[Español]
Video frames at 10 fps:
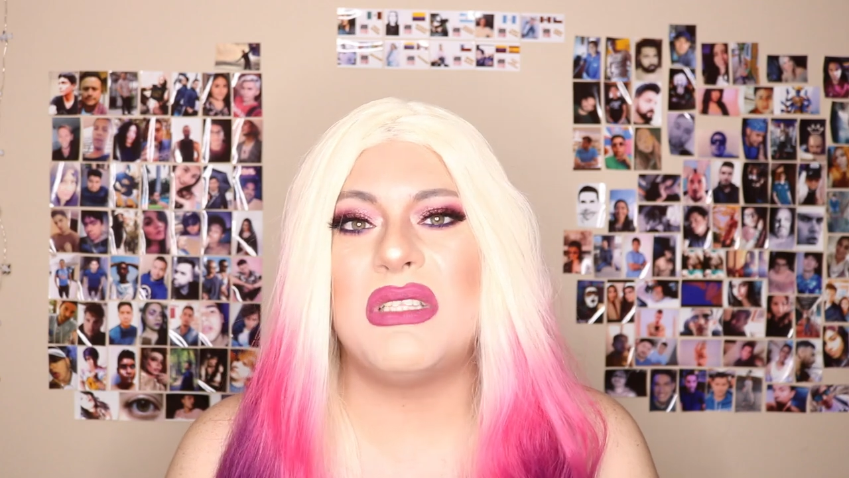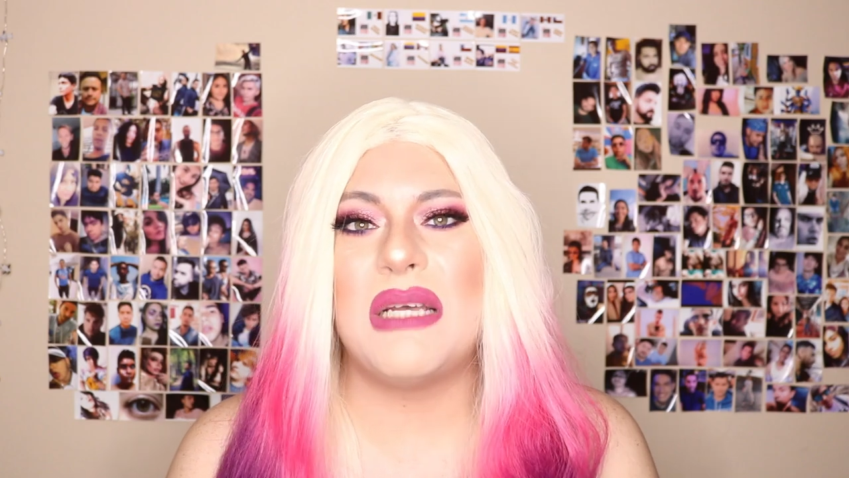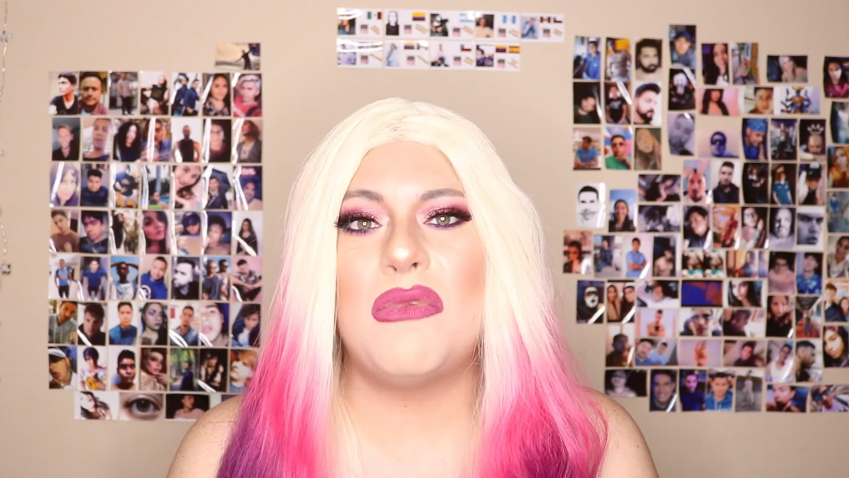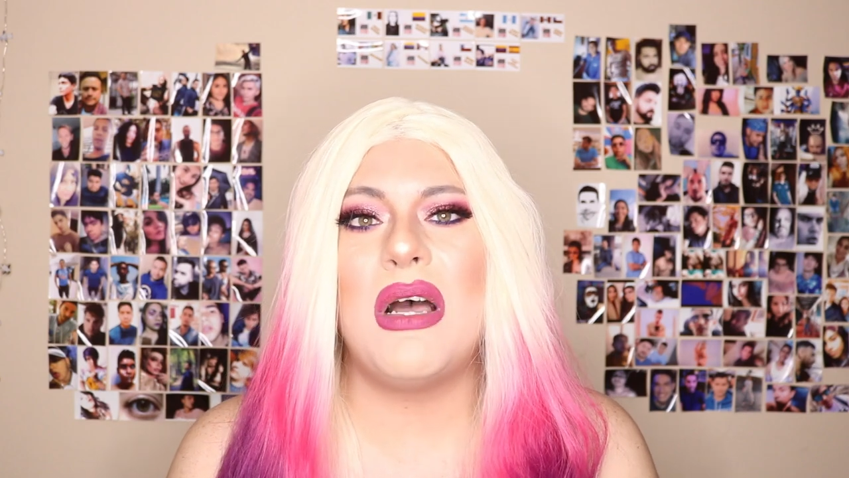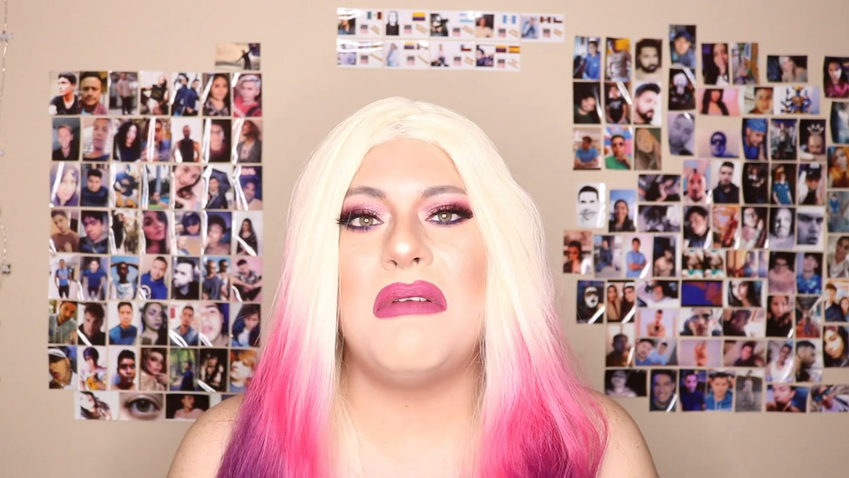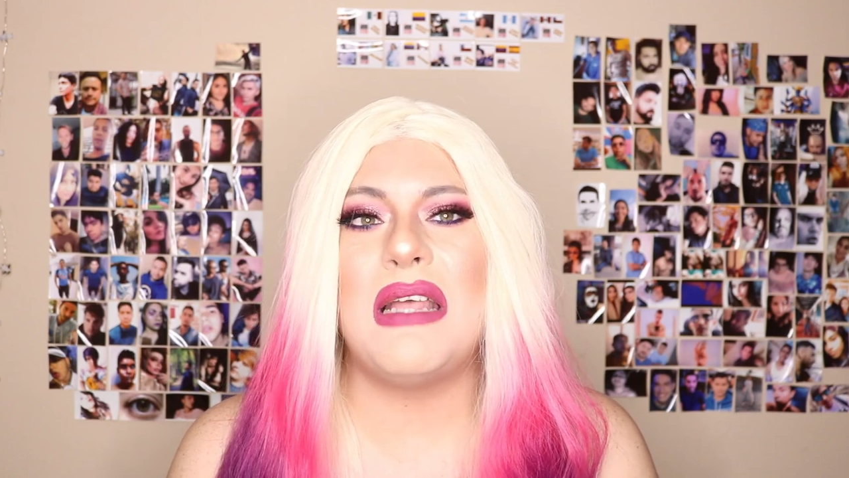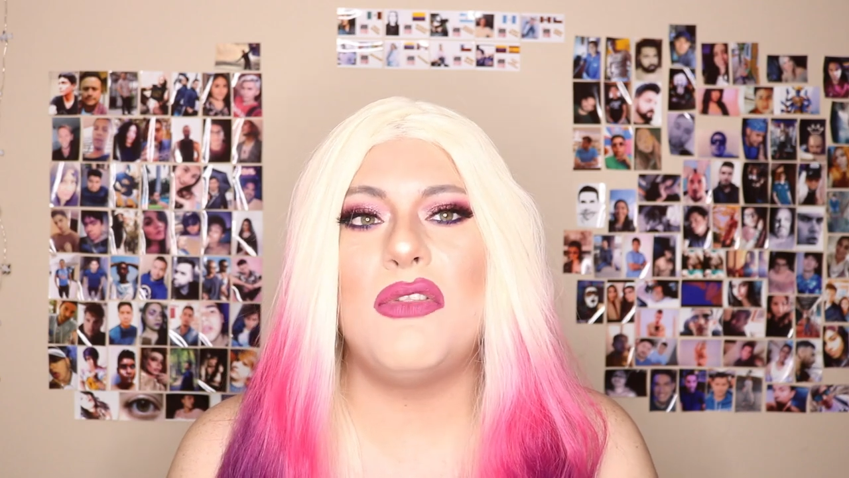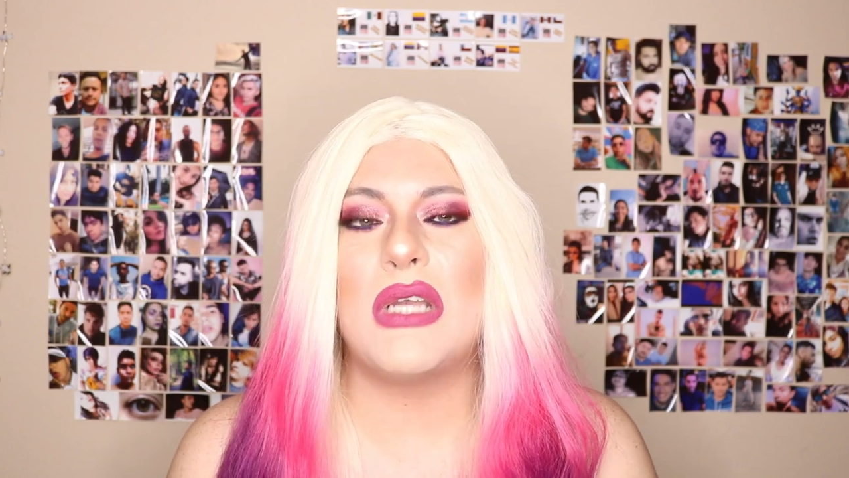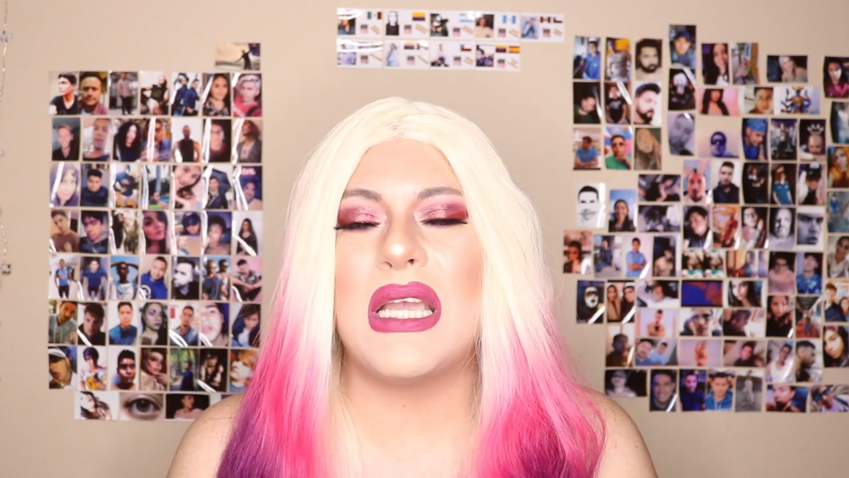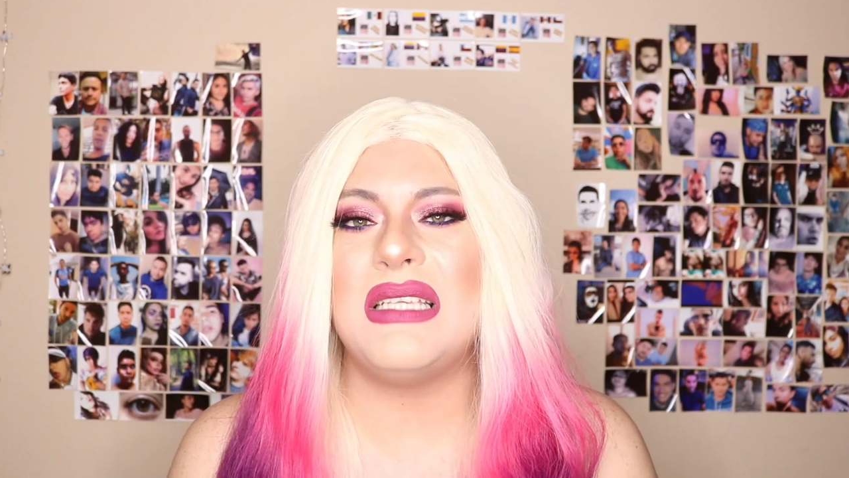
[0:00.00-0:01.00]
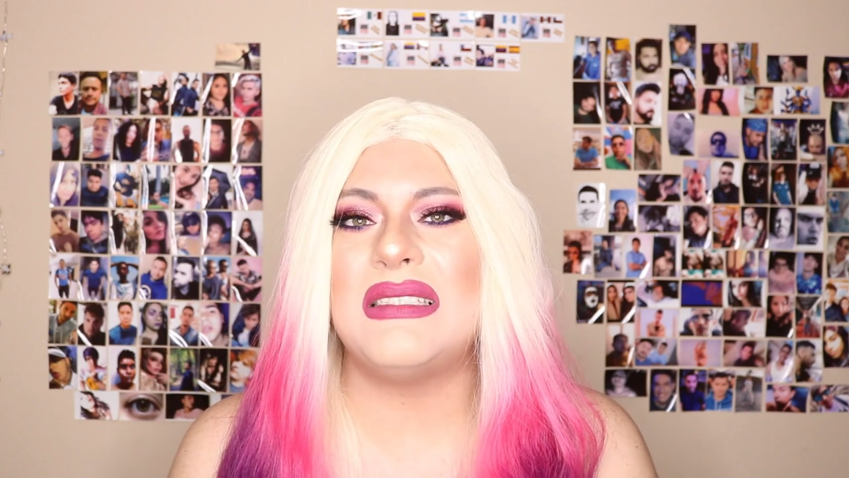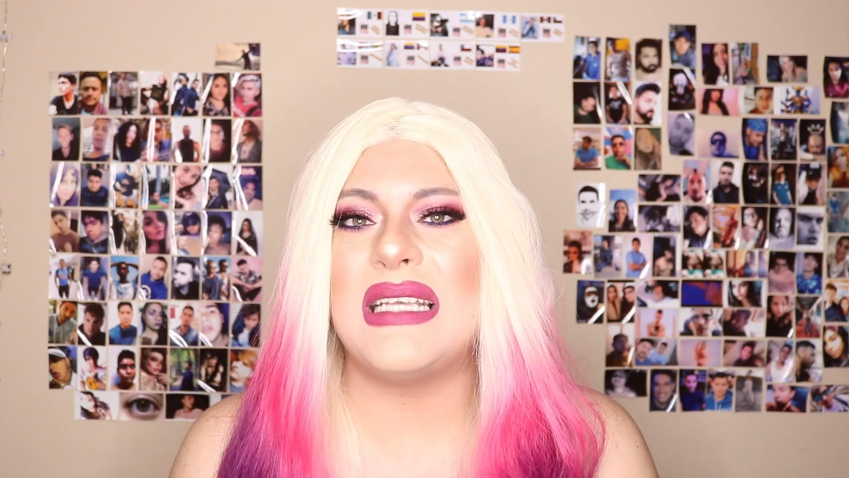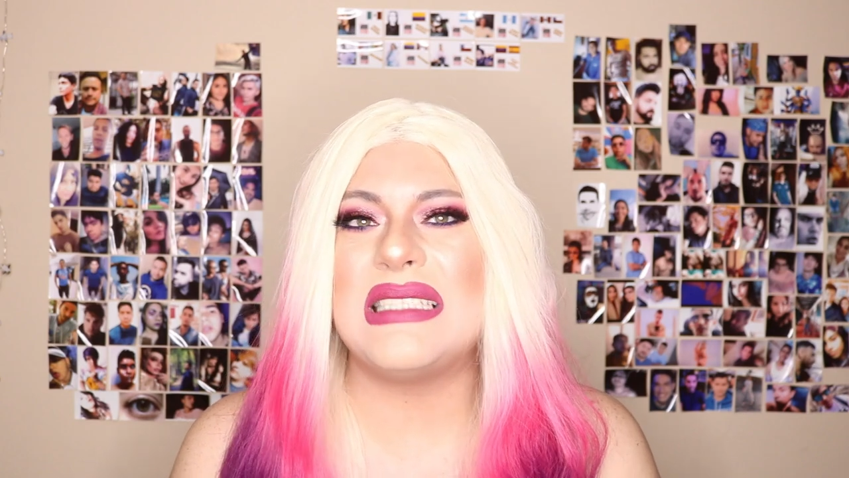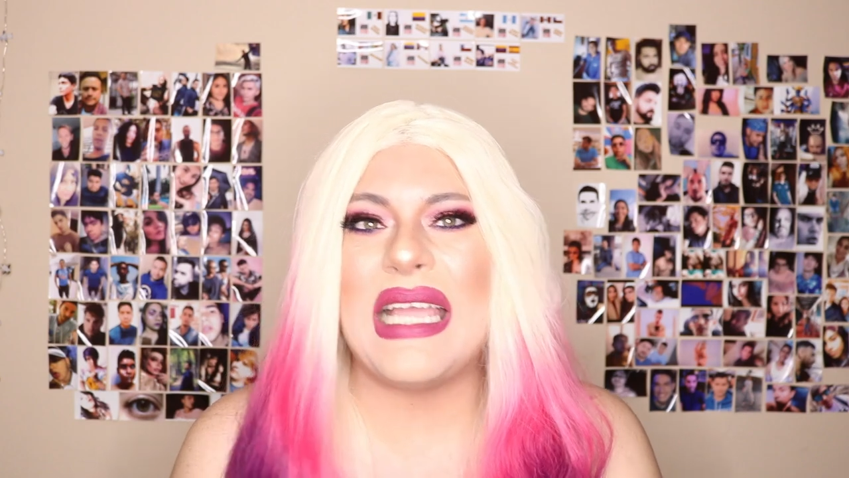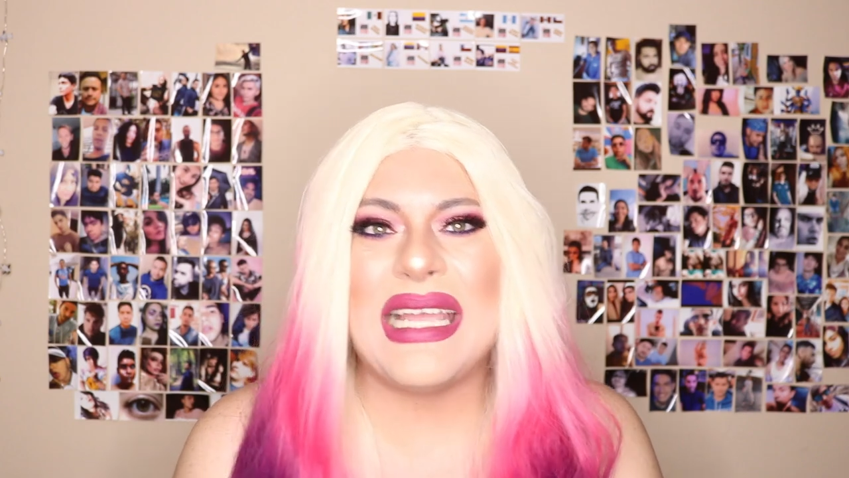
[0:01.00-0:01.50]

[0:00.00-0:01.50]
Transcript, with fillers: estamos hablando que quizás